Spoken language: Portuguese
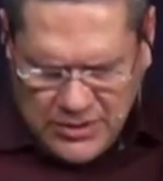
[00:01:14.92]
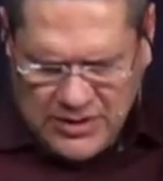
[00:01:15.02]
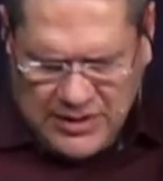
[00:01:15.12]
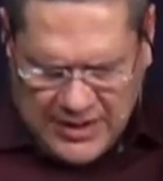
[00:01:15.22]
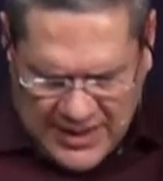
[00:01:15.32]

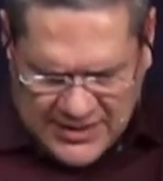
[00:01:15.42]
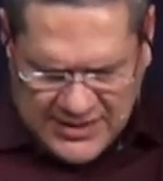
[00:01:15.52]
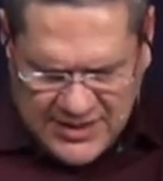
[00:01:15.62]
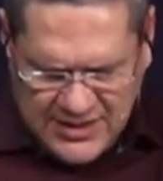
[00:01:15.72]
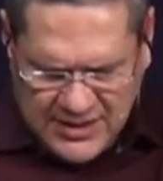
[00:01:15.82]
de
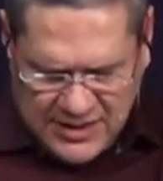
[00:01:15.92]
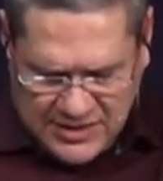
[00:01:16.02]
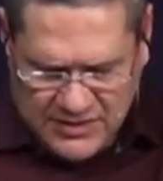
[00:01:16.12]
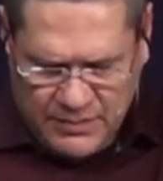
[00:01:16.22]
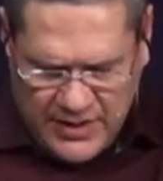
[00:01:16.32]
graça
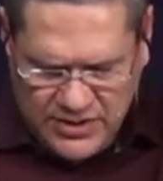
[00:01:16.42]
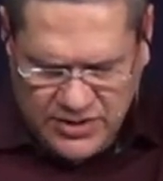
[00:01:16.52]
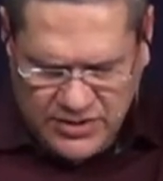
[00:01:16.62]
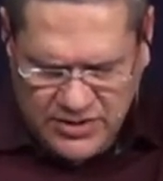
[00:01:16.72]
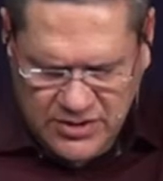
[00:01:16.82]

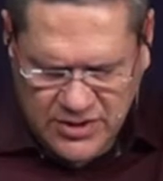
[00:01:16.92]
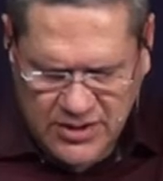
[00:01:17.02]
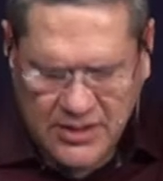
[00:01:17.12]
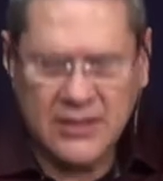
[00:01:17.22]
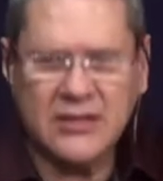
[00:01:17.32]
recebestes,
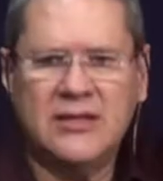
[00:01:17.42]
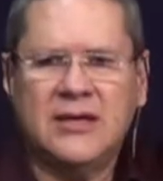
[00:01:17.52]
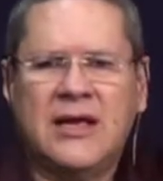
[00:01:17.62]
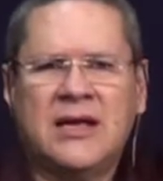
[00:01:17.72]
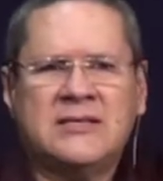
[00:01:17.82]

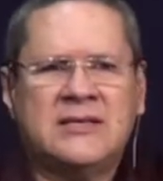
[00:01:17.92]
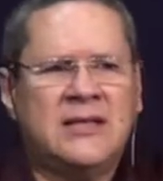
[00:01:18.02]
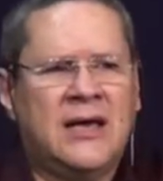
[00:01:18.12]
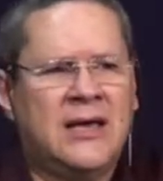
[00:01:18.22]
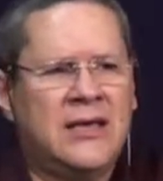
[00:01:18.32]
de graça
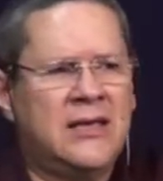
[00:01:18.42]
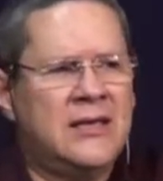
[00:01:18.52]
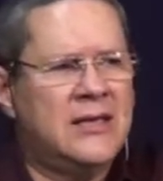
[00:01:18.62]
dai.